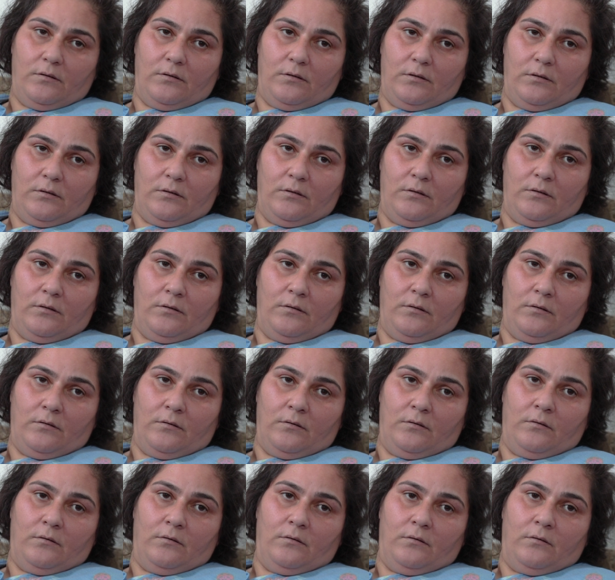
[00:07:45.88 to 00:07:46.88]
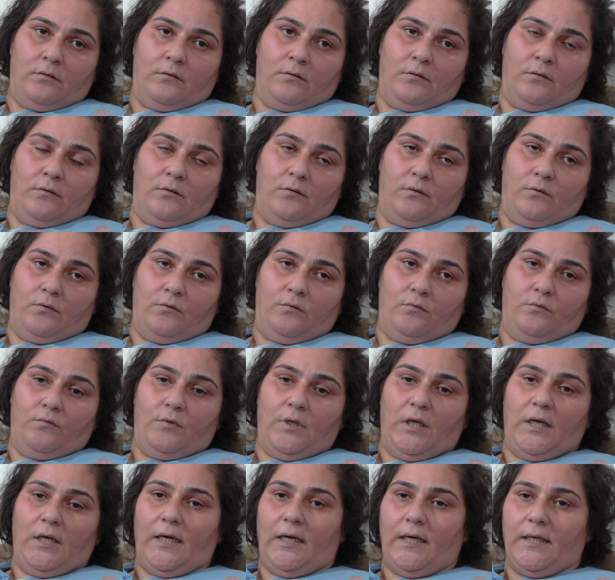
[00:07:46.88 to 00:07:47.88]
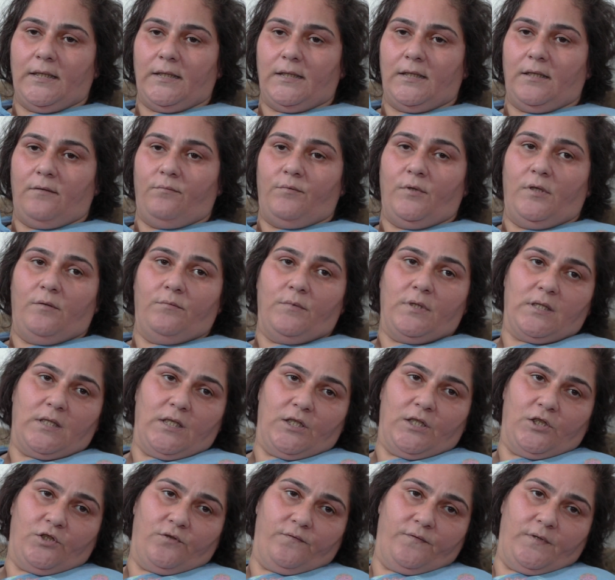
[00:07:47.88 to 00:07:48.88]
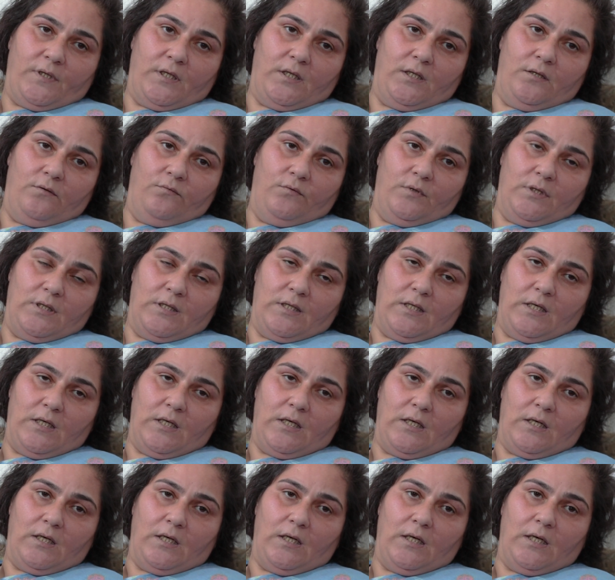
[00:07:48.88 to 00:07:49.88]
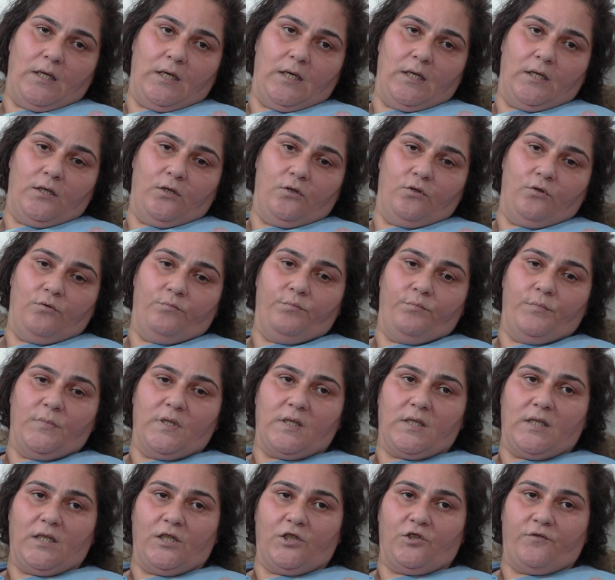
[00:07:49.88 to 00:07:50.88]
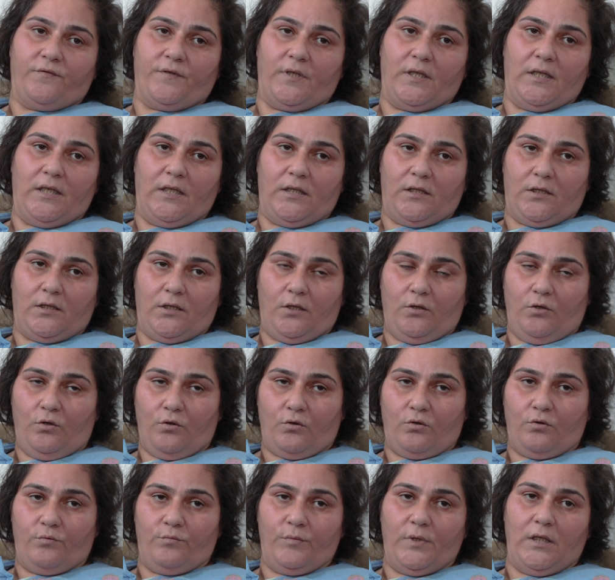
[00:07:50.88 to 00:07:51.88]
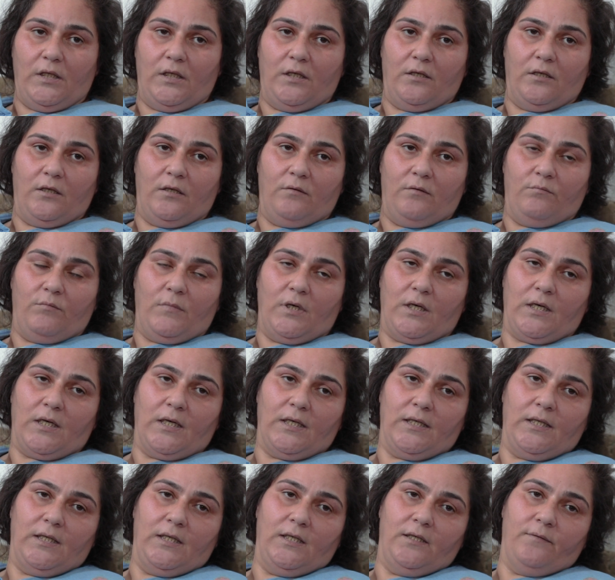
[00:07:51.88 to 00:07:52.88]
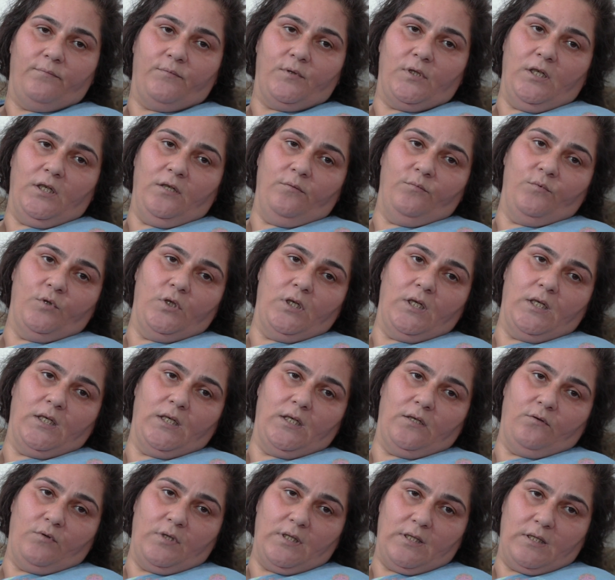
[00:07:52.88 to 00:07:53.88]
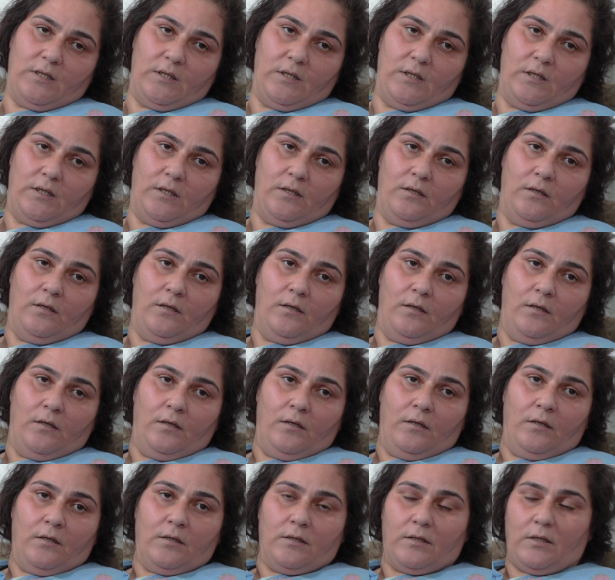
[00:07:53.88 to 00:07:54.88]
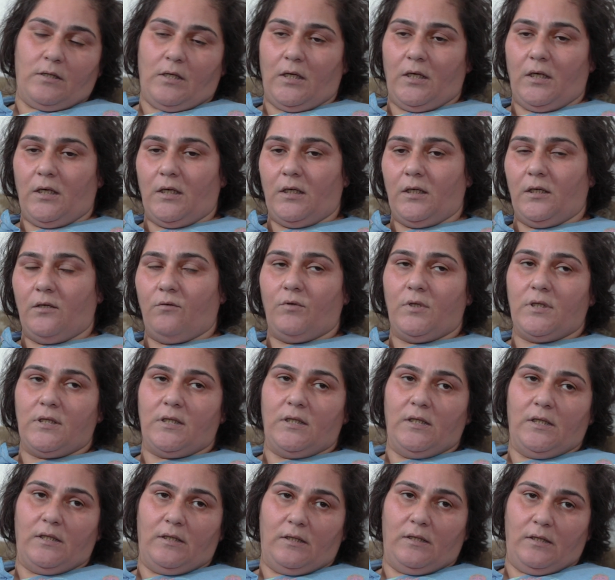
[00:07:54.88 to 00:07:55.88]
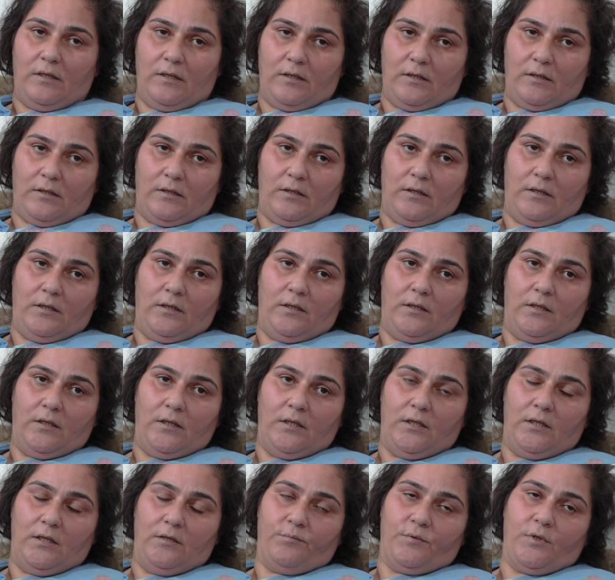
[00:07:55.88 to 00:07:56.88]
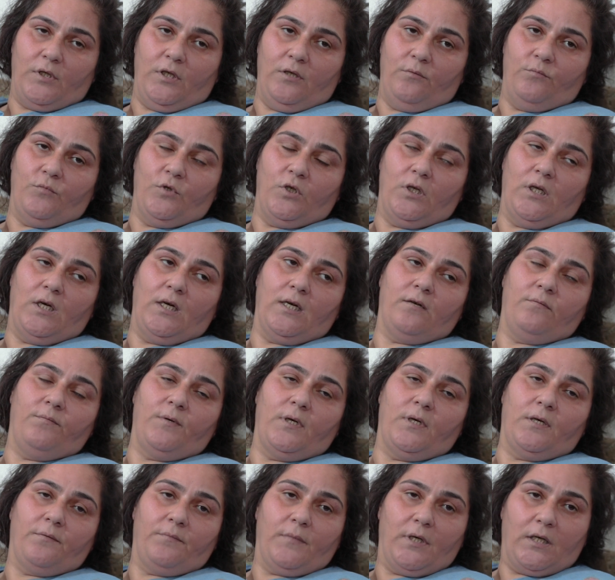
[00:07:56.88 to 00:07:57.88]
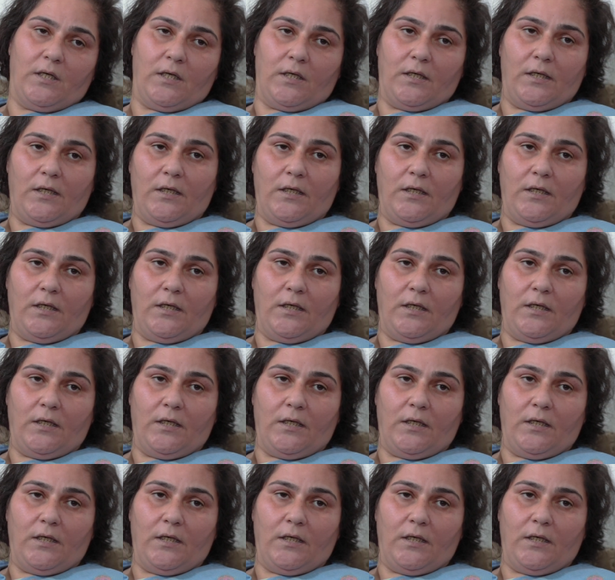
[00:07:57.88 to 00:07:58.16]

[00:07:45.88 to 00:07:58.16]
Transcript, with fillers: ولا حتى ولا حتى بالمستشفى الوزارة لأنه بمستشفيات الحكومية المكنة اللي بتحمل أنا وزني صاير انا وزني كتير تقيل هي بتحمل اكبر مكنه